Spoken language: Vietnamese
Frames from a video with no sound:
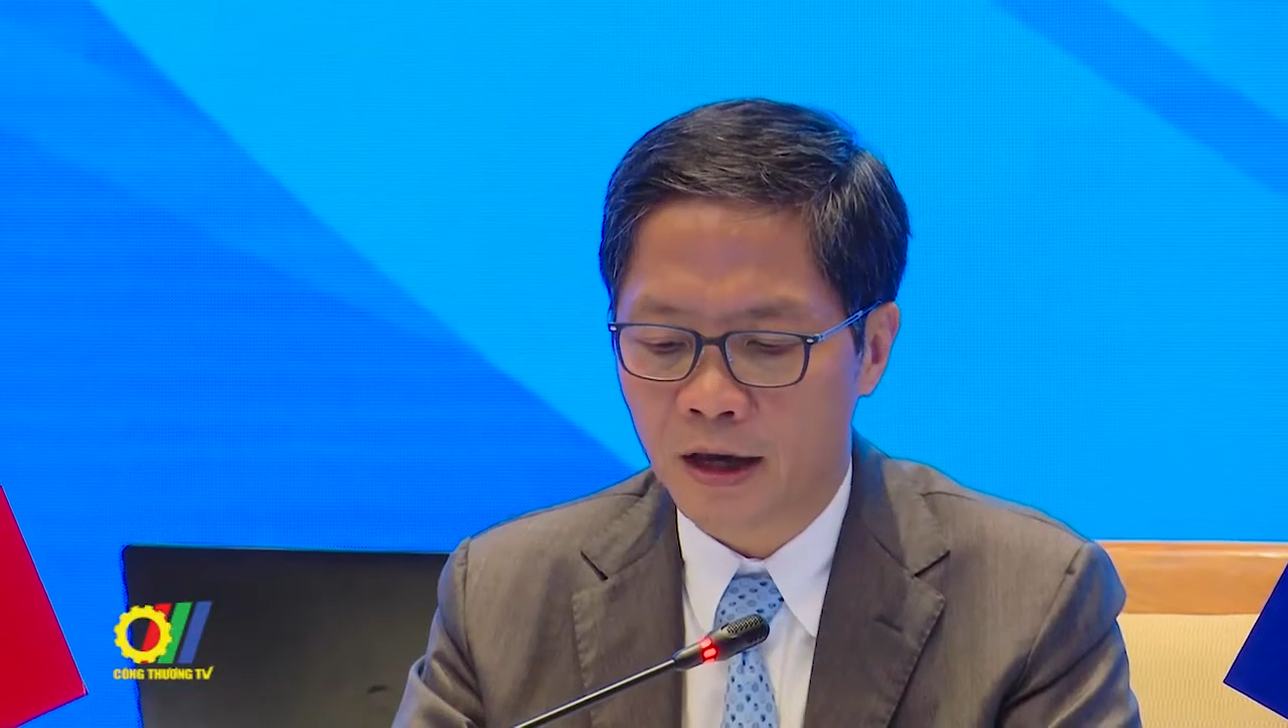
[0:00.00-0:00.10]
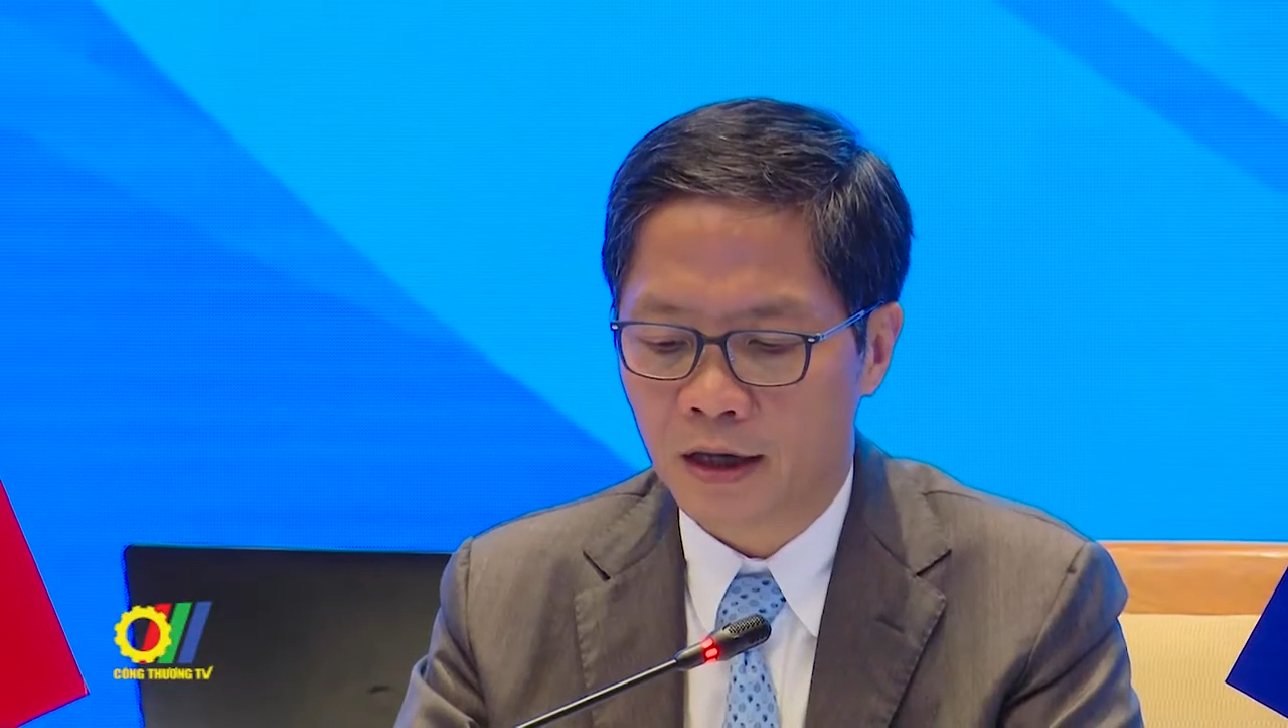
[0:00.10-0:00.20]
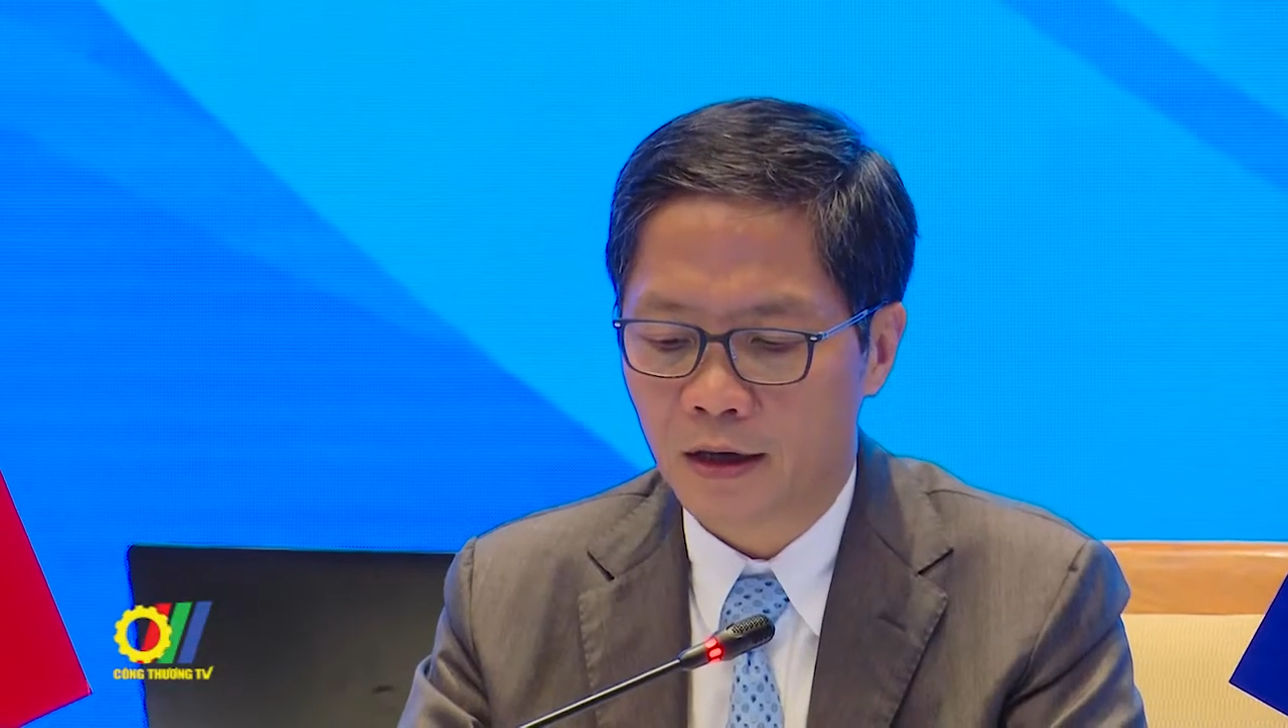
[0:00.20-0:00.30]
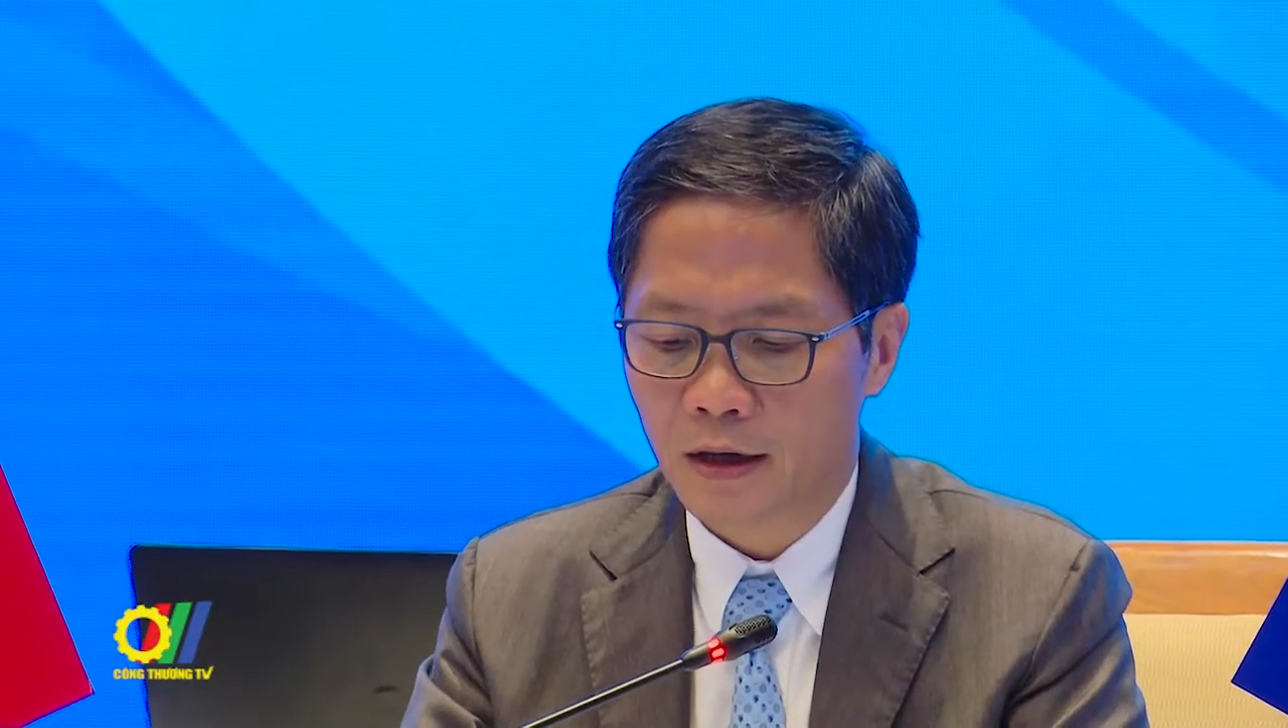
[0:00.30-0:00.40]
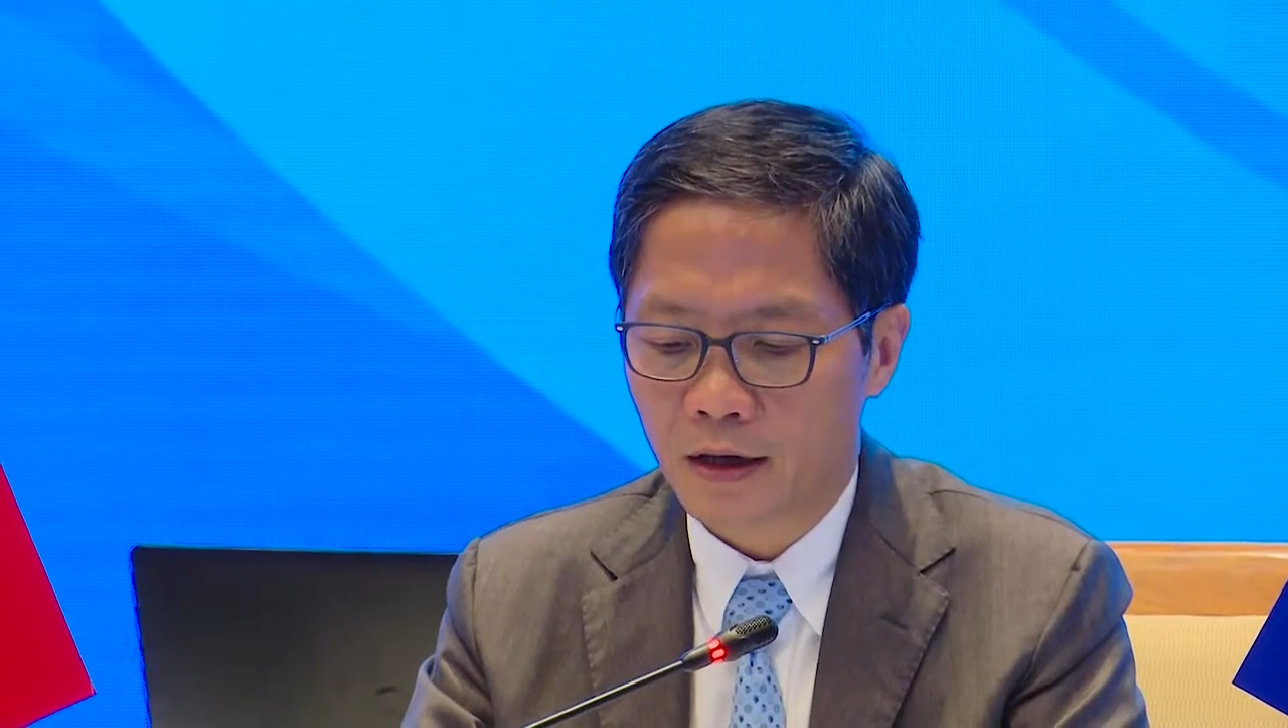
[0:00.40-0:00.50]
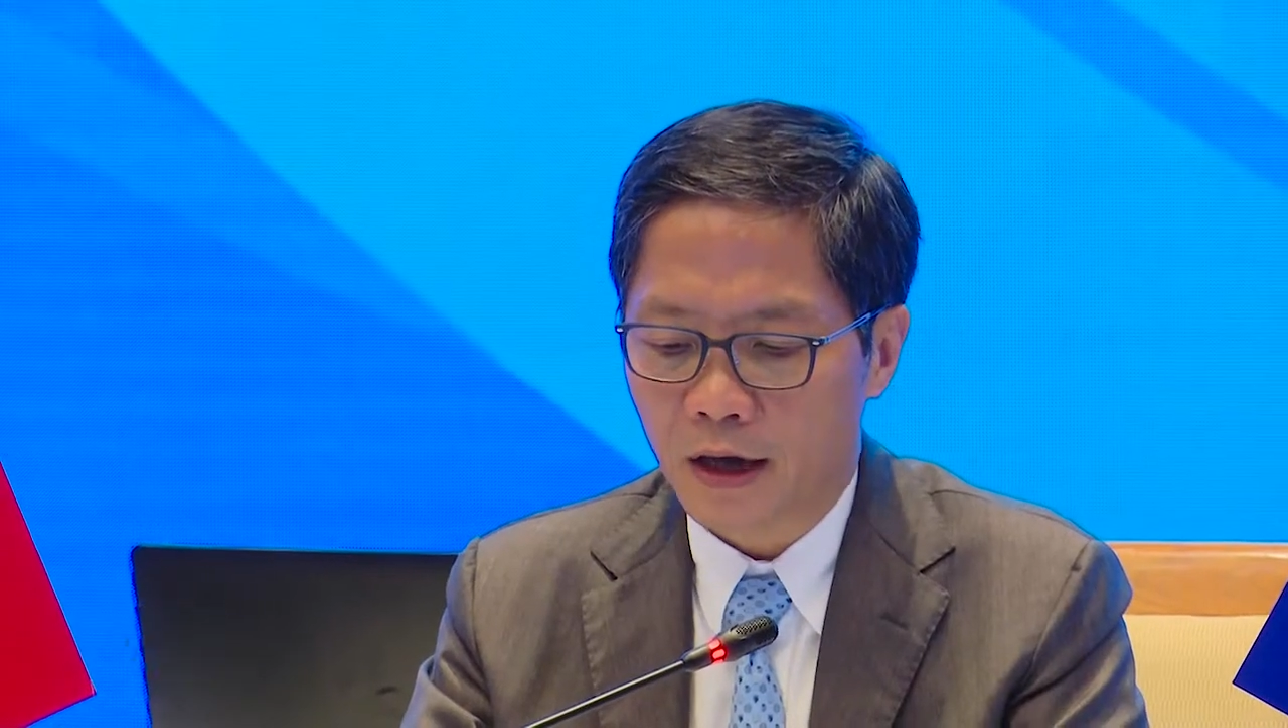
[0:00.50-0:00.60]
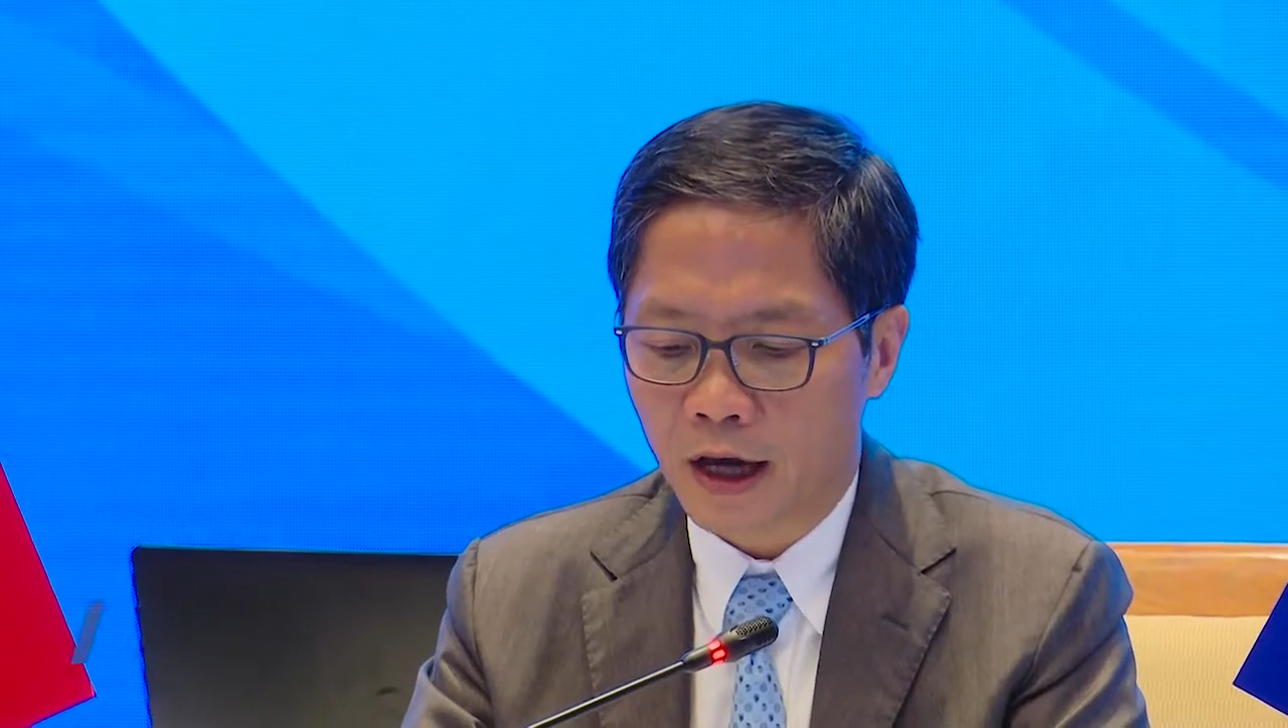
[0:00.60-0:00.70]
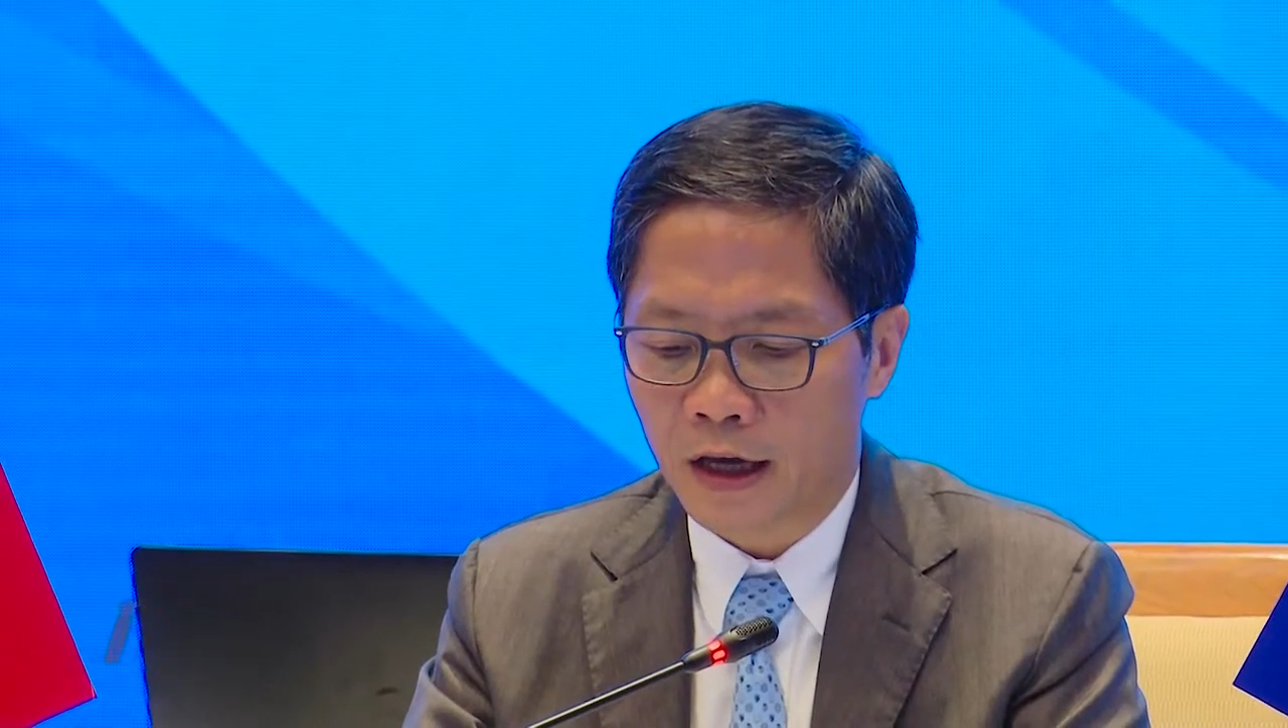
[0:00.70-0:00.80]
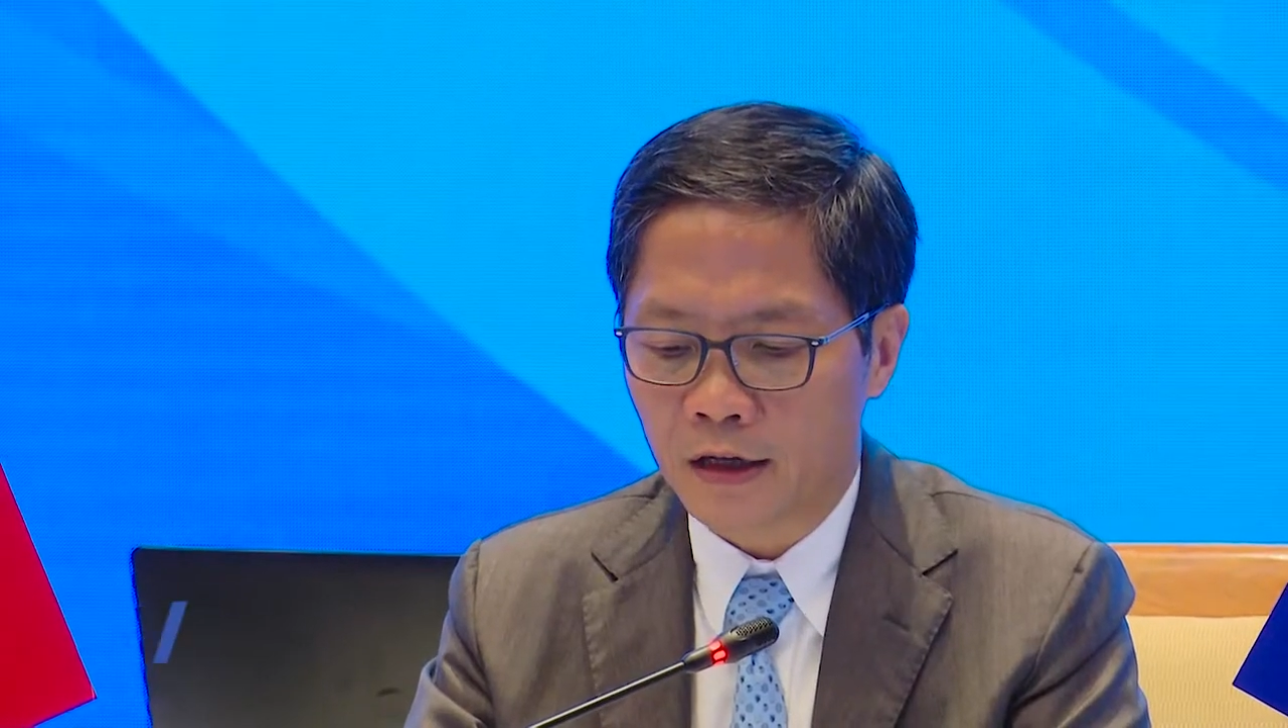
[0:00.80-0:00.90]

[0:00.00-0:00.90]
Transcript: và kinh tế hộ